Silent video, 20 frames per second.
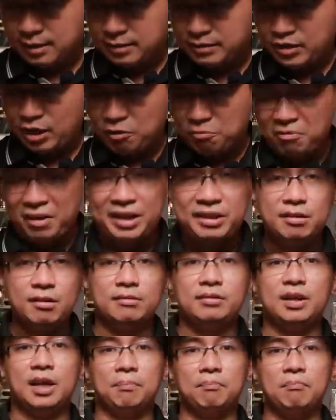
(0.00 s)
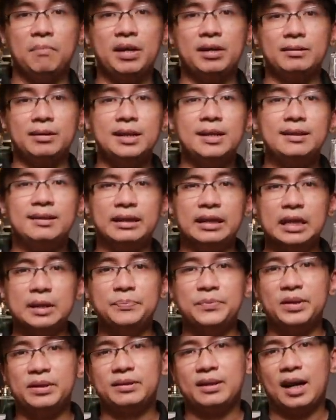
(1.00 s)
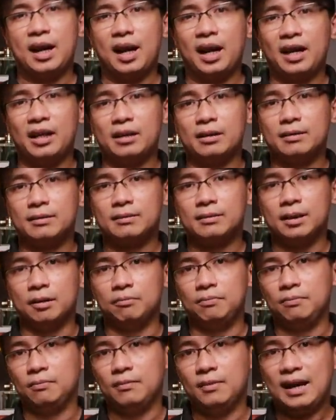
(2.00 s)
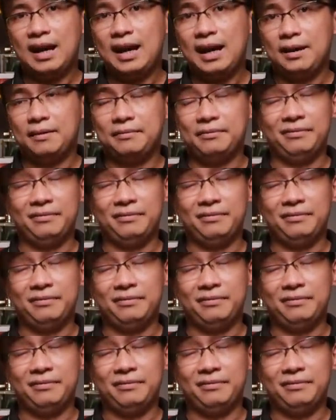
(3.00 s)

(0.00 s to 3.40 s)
trong cái sự nghiệp mình đi tìm những chai độc lạ